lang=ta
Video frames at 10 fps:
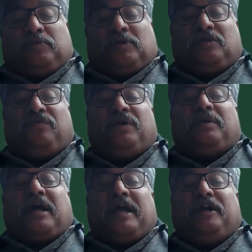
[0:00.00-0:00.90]

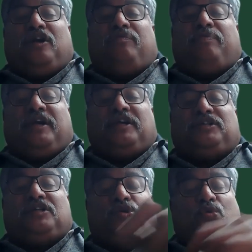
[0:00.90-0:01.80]
ஸ்பெசிஃபிக் கைண்ட் ஆஃப்
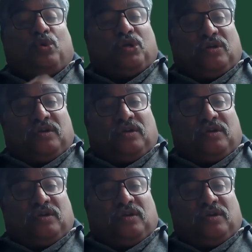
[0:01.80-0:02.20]
ப்ரிடிக்ஷன்ஸும் உண்டு